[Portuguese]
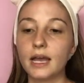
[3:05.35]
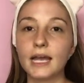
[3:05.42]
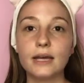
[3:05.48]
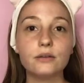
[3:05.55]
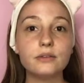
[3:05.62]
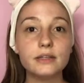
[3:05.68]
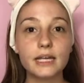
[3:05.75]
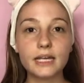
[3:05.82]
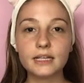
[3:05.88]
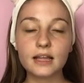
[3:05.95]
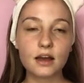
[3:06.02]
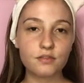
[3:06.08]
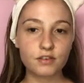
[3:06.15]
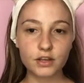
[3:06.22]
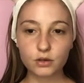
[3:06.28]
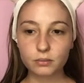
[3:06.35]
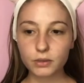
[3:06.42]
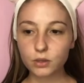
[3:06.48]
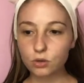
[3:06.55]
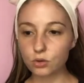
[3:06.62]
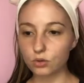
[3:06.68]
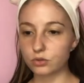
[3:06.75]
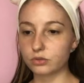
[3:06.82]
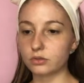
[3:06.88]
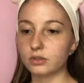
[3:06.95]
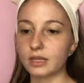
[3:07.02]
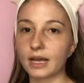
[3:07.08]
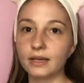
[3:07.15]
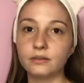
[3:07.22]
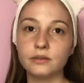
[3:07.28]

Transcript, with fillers: Eu nem lavei o meu rosto, tá?